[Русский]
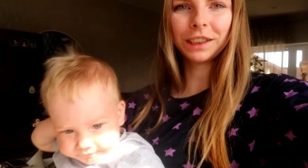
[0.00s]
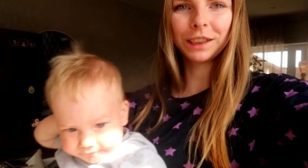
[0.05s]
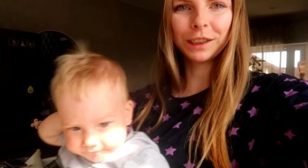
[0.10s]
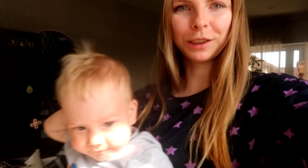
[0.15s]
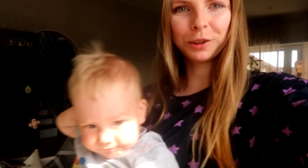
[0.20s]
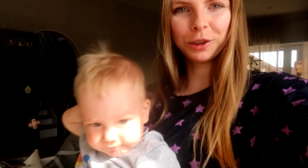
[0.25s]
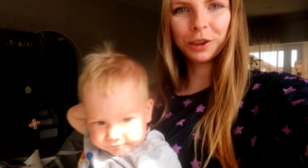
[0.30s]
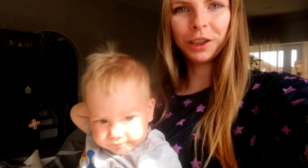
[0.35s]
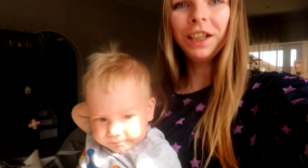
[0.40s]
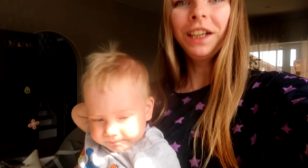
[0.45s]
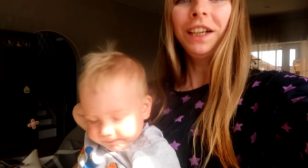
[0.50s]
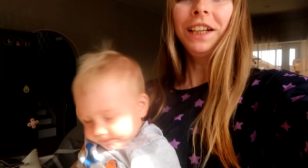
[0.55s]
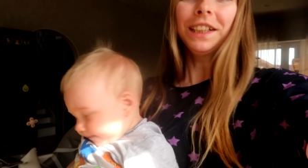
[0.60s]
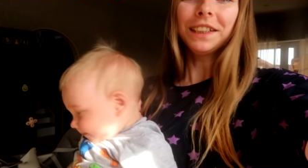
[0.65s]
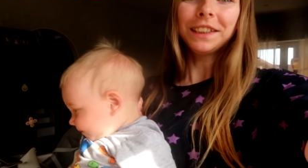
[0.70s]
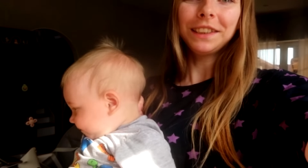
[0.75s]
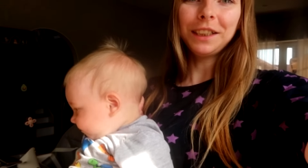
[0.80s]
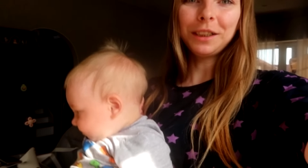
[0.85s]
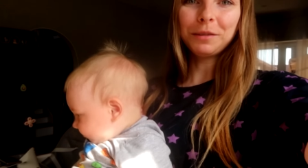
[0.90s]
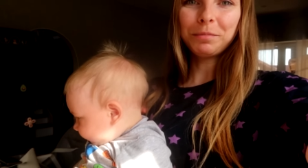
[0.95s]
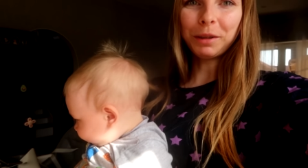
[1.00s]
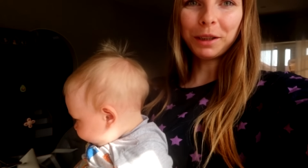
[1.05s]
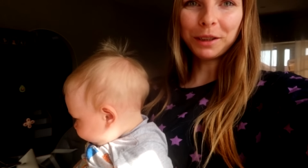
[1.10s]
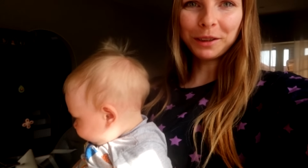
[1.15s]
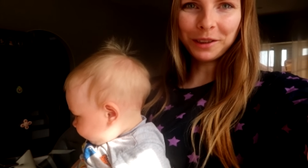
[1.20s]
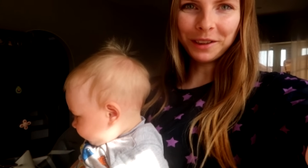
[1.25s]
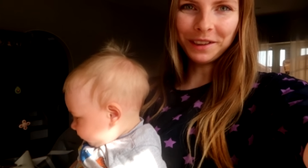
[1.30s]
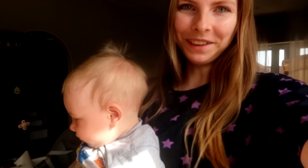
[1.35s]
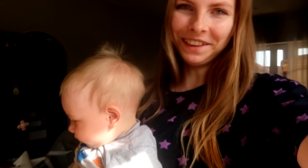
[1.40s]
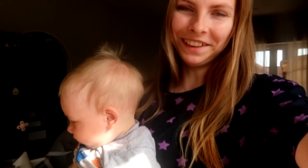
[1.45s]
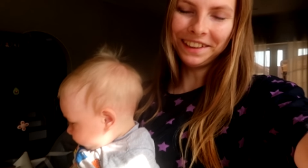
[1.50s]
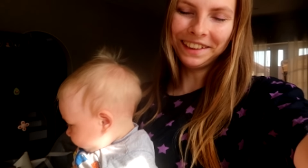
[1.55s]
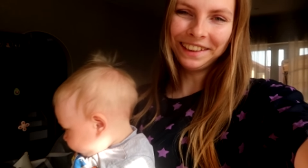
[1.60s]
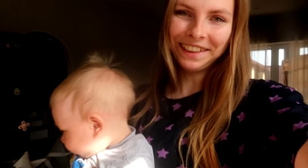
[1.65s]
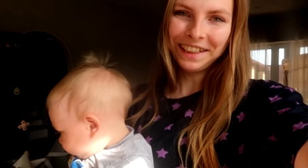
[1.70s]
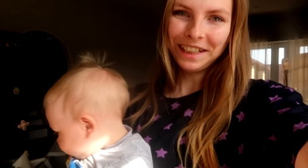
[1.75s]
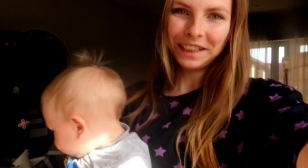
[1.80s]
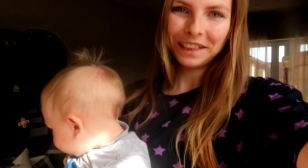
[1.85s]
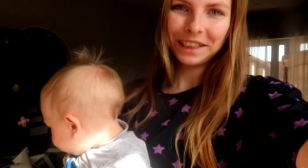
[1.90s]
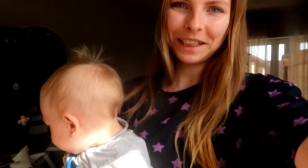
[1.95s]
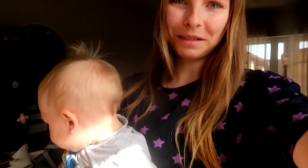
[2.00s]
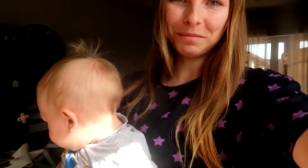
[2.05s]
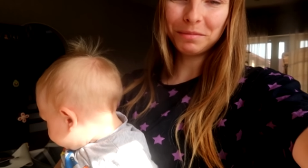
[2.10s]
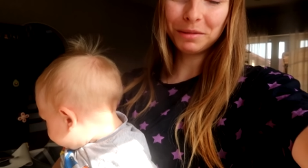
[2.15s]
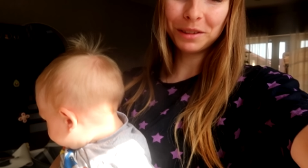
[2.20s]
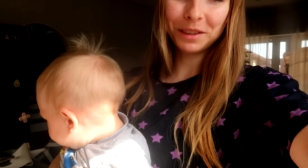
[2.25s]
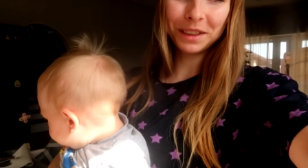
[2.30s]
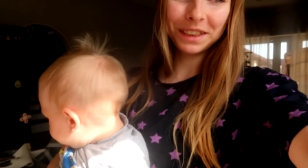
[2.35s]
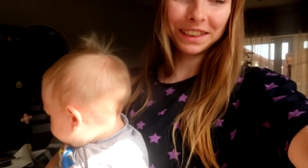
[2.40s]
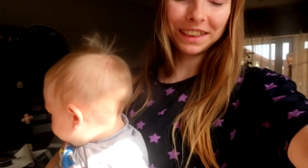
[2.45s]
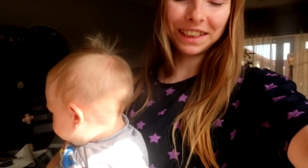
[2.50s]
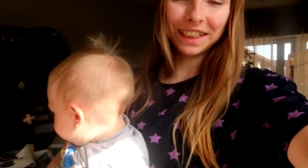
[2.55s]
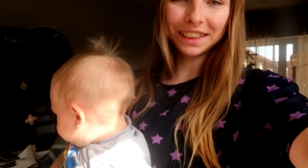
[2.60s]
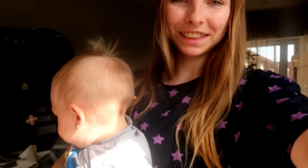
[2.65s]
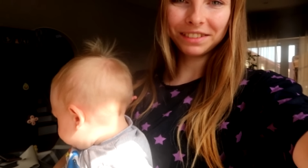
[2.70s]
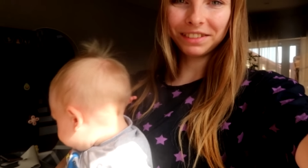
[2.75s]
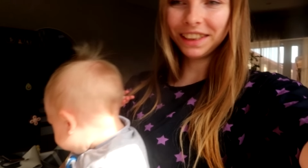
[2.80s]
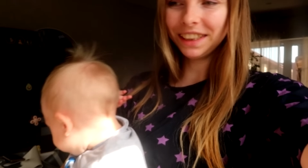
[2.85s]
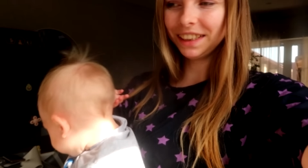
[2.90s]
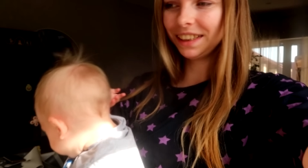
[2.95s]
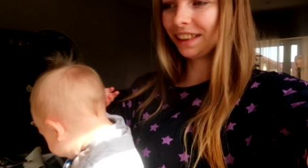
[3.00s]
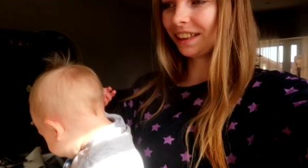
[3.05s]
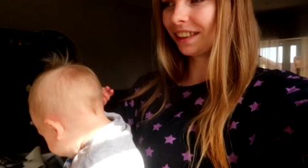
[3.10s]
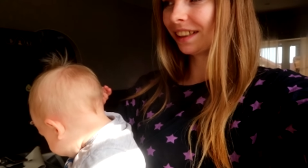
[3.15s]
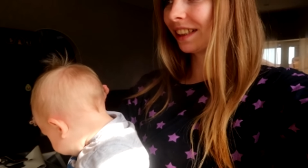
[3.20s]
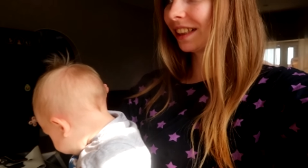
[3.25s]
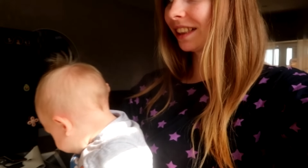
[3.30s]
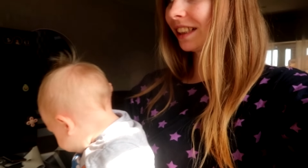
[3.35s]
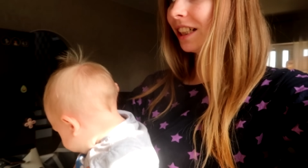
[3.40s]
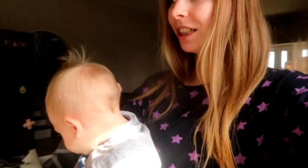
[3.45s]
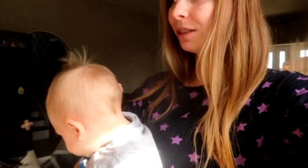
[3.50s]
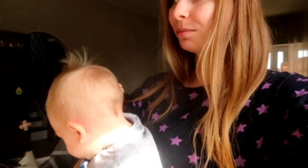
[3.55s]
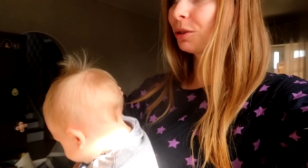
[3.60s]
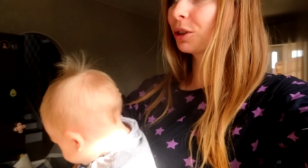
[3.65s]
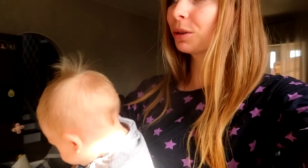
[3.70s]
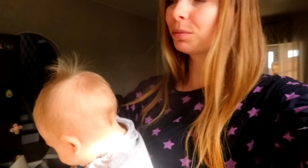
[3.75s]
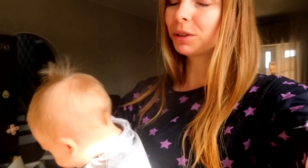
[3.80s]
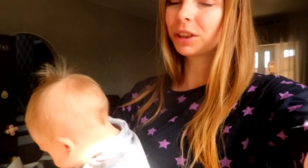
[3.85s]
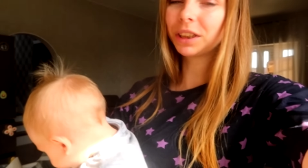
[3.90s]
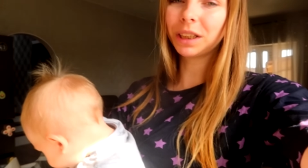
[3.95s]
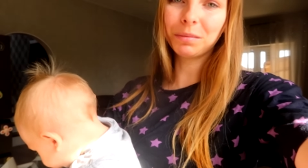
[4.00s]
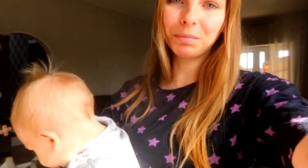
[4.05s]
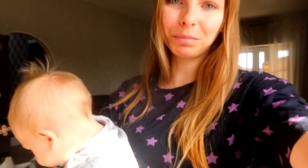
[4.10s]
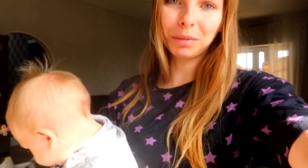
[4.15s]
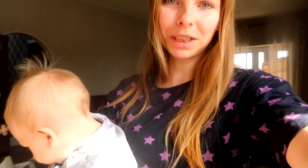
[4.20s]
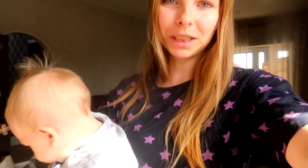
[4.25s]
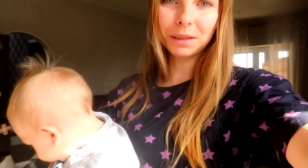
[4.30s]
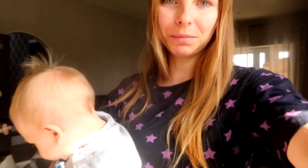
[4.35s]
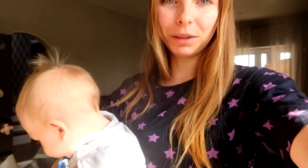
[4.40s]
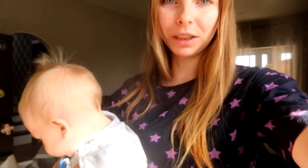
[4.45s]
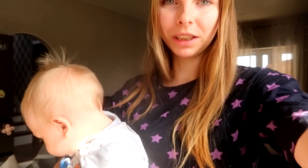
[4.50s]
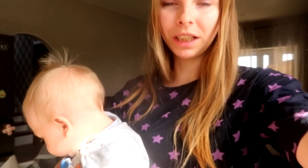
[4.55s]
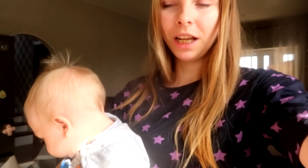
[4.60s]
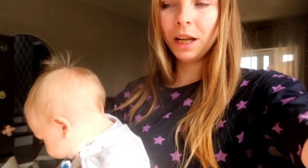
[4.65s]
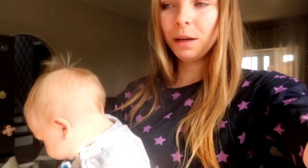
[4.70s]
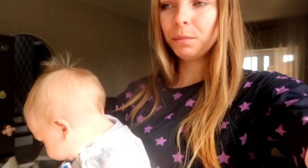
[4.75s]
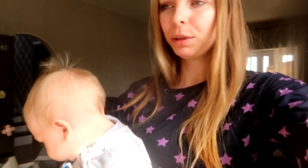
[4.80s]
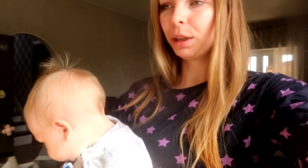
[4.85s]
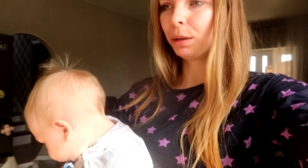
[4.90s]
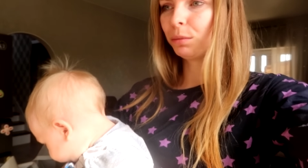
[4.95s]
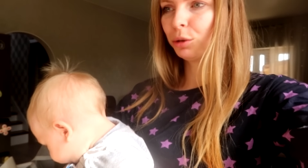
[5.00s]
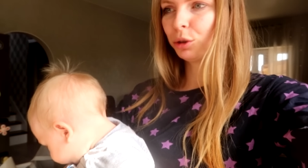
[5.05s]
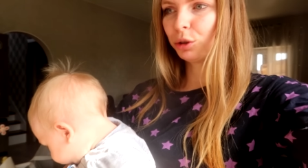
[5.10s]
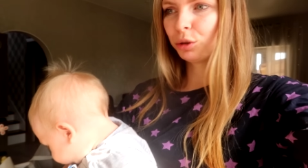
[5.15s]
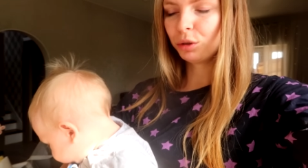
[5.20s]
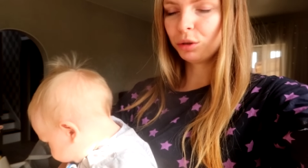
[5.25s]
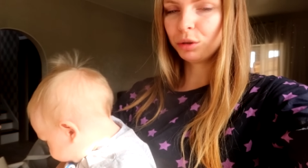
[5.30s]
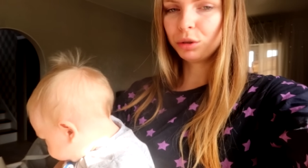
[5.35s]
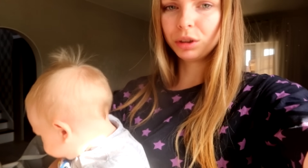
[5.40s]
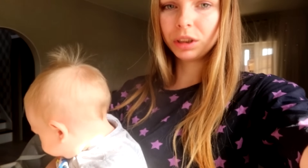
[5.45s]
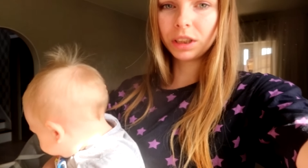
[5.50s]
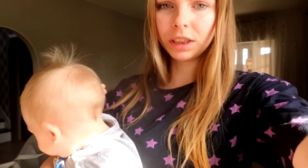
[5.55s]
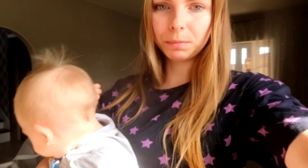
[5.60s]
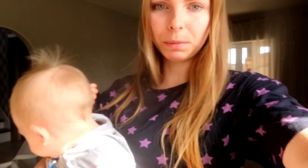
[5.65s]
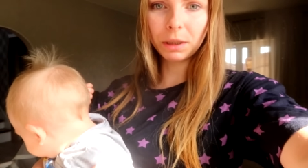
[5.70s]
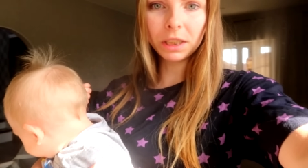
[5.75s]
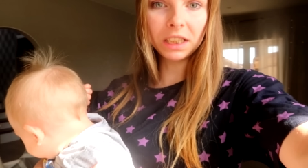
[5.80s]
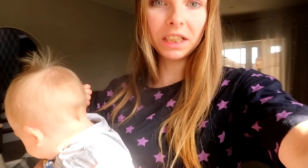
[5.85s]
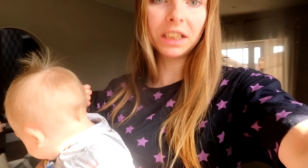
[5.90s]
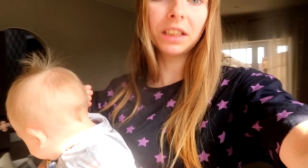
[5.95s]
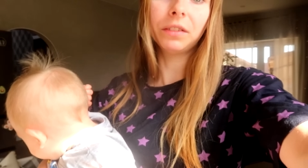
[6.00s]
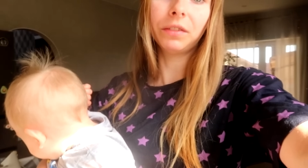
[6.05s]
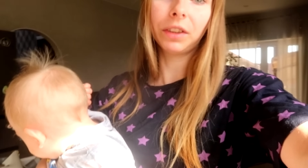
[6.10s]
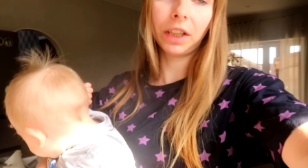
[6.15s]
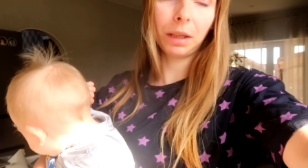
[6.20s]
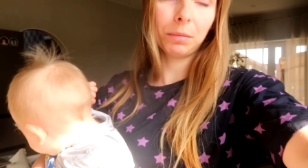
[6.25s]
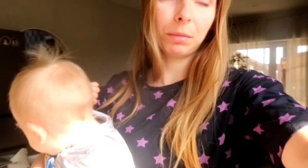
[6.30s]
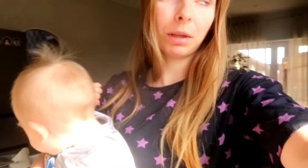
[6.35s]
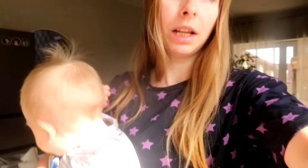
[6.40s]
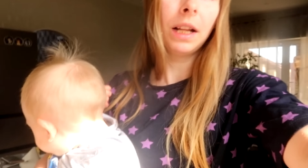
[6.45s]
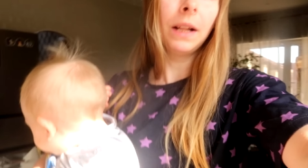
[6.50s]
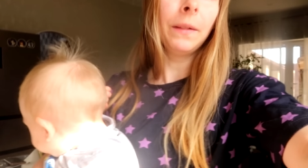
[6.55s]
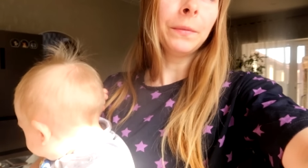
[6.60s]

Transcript: Короче, дел полно. Я буду дела свои делать, а Саша, может быть, там поспит, потому что он у нас в последнее время